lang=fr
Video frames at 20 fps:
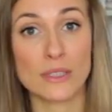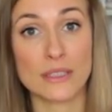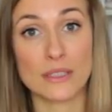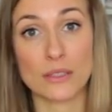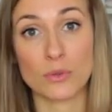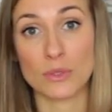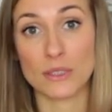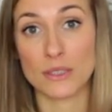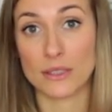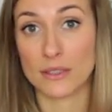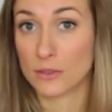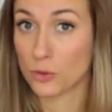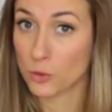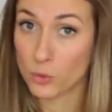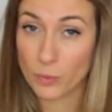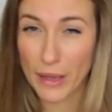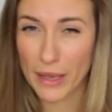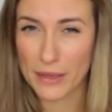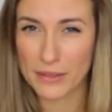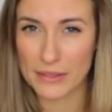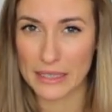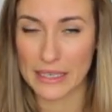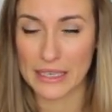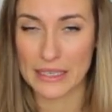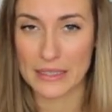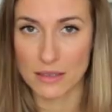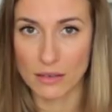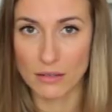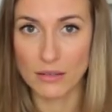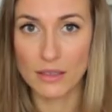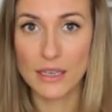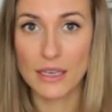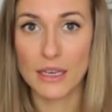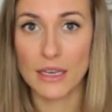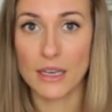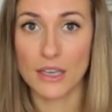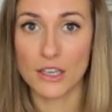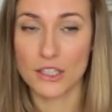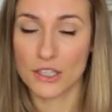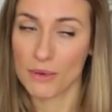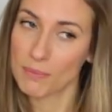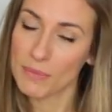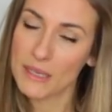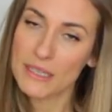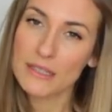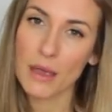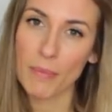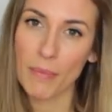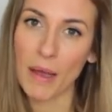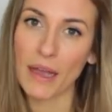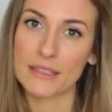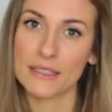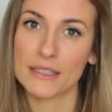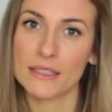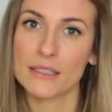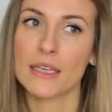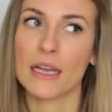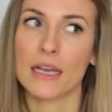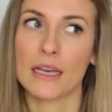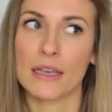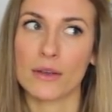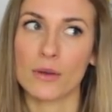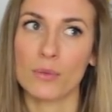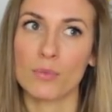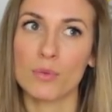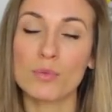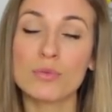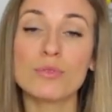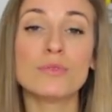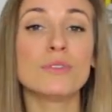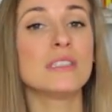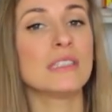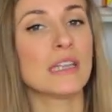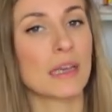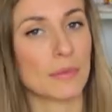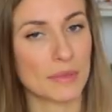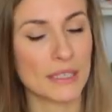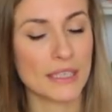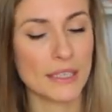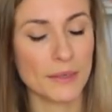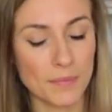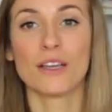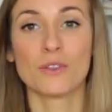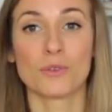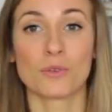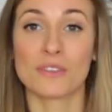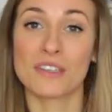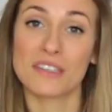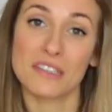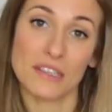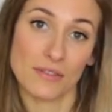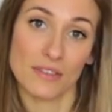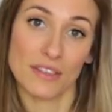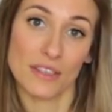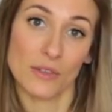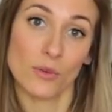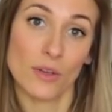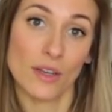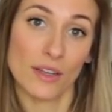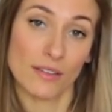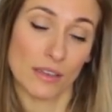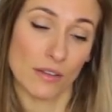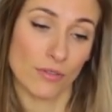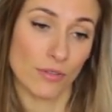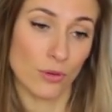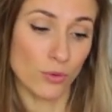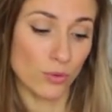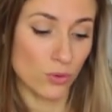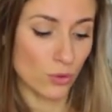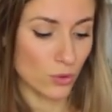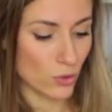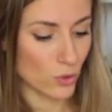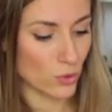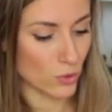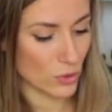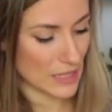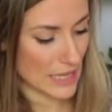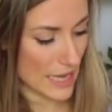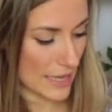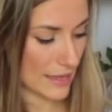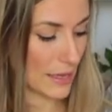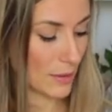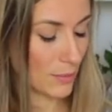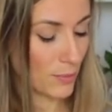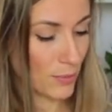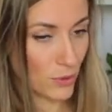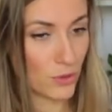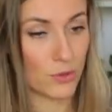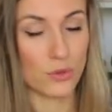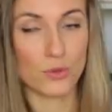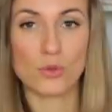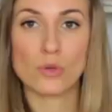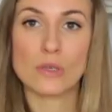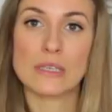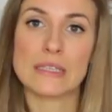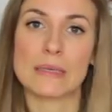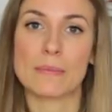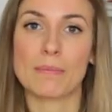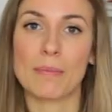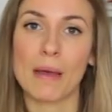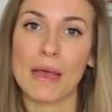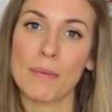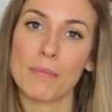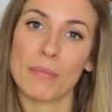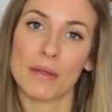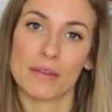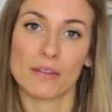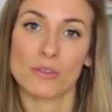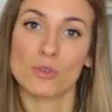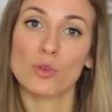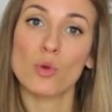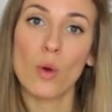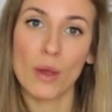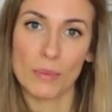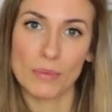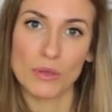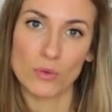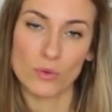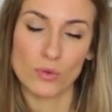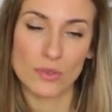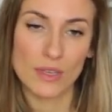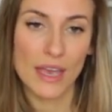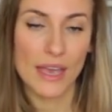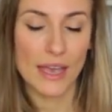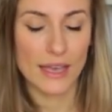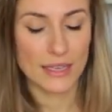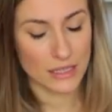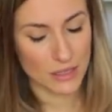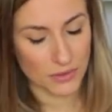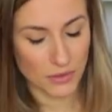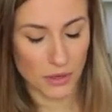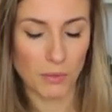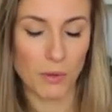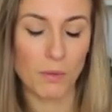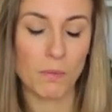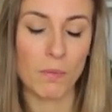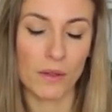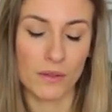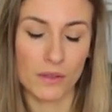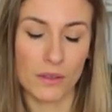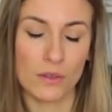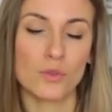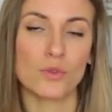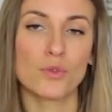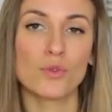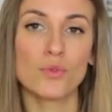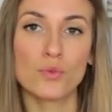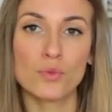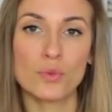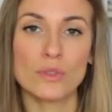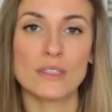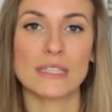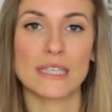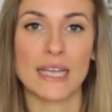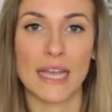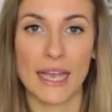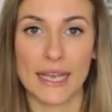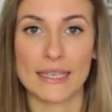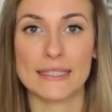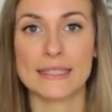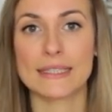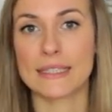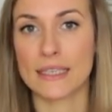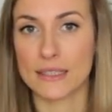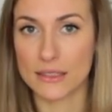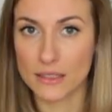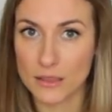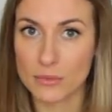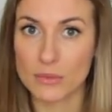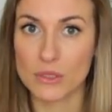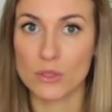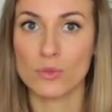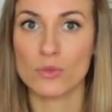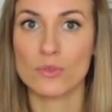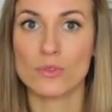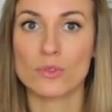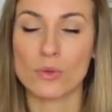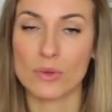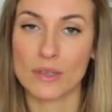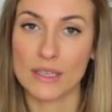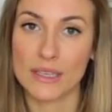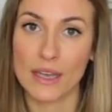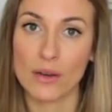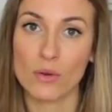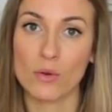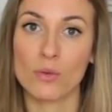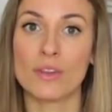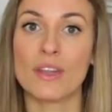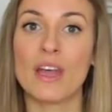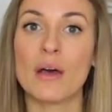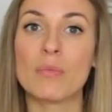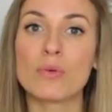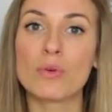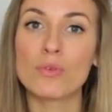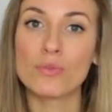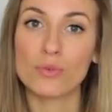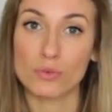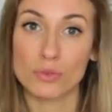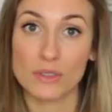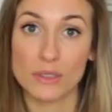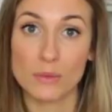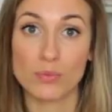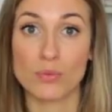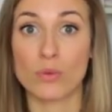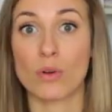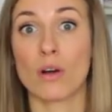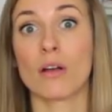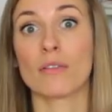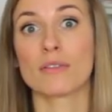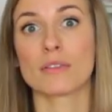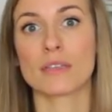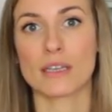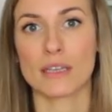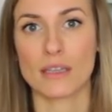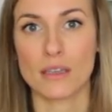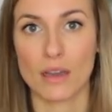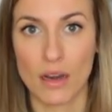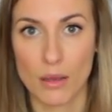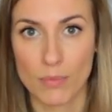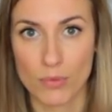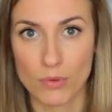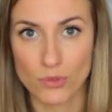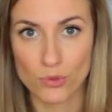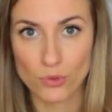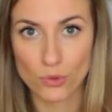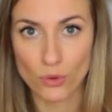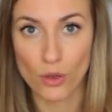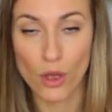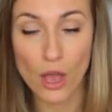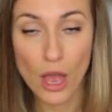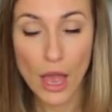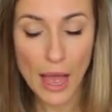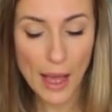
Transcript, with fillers: C'est aussi super intéressant. J'aime bien sa pratique, elle est un peu plus dynamique. dans ces vidéos, quand elle fait le focus sur certaines postures, c'est pas pendant 3 minutes, c'est vraiment pendant 12, 13, 15 minutes sur lesquelles on approfondit pour rentrer dans la posture.